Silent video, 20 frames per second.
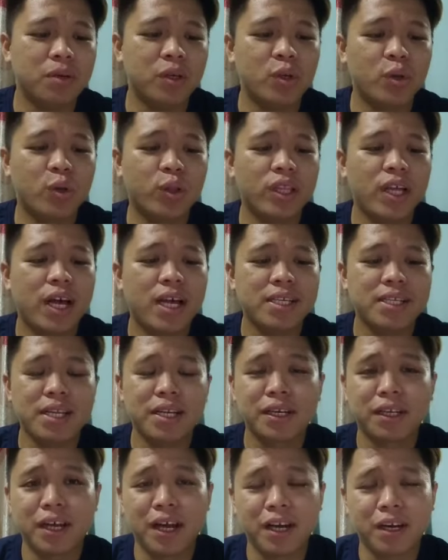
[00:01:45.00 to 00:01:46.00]
Menurut
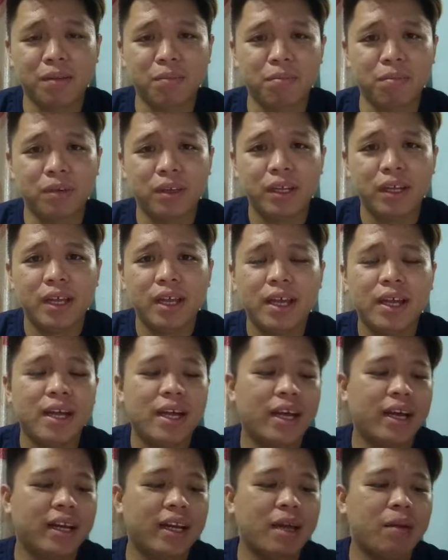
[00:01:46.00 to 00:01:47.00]
Hasan Karim,
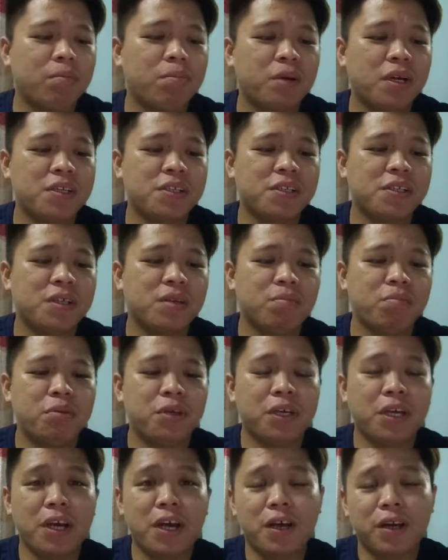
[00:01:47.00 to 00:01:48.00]
naib presiden
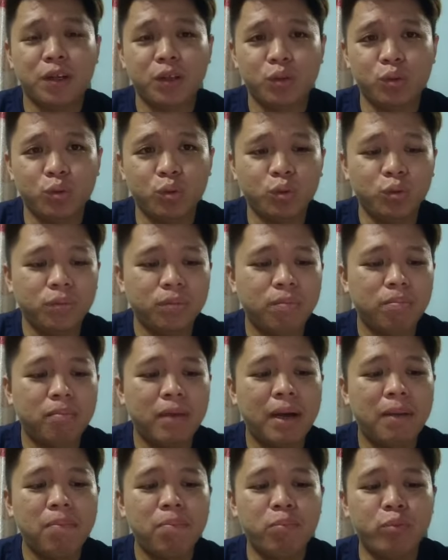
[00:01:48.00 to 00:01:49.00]
PKR itu
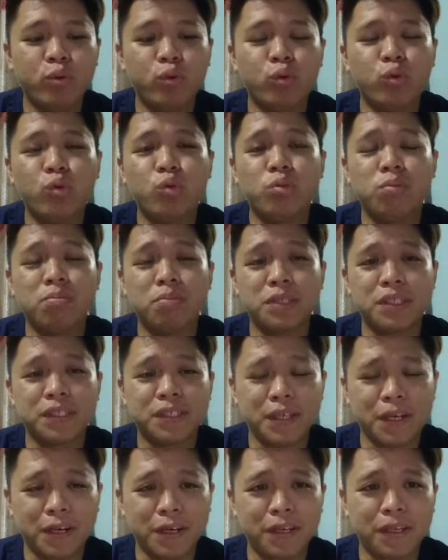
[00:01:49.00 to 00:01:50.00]
mampu
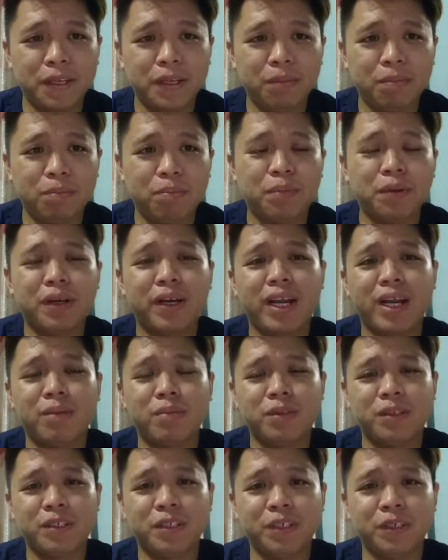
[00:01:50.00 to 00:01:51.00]
menjadi
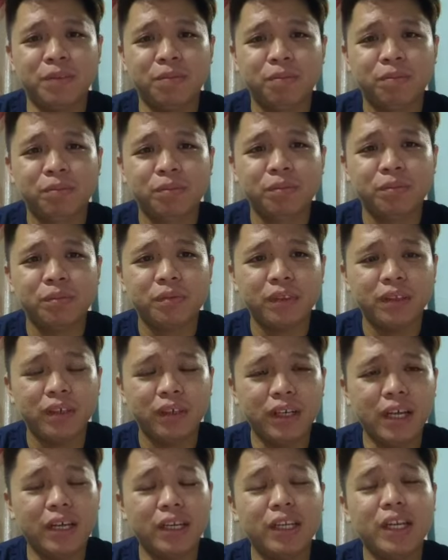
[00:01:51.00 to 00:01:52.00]
Perdana Menteri.
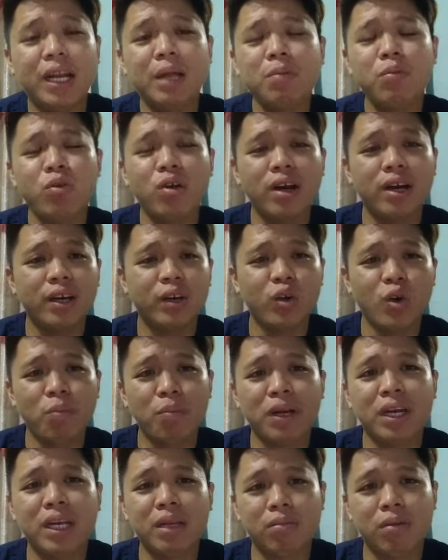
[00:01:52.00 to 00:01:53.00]
Nah, di dalam ruangan
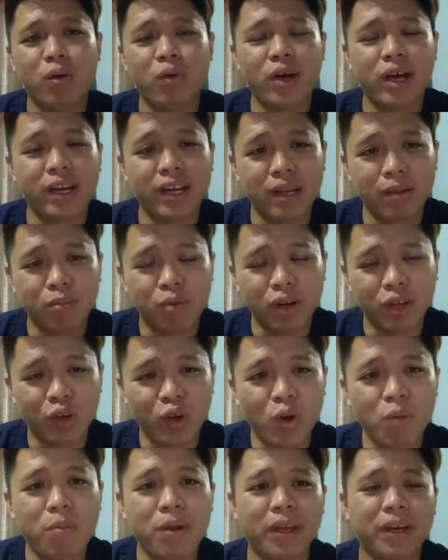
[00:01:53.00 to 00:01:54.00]
komen di bawah Anda boleh
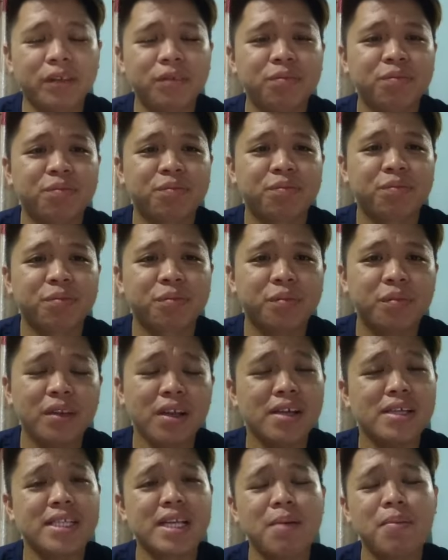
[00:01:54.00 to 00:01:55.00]
komen
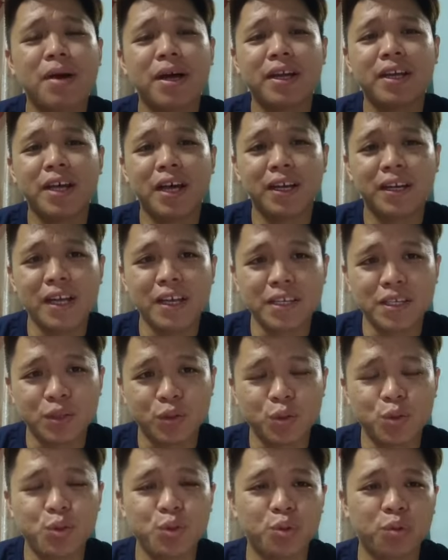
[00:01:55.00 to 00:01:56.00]
sama anda Anda
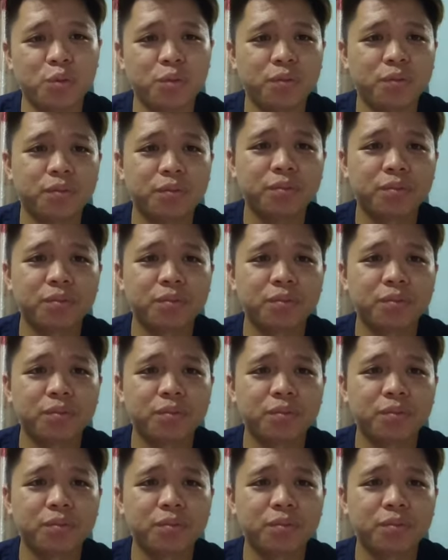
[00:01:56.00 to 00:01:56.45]
setuju.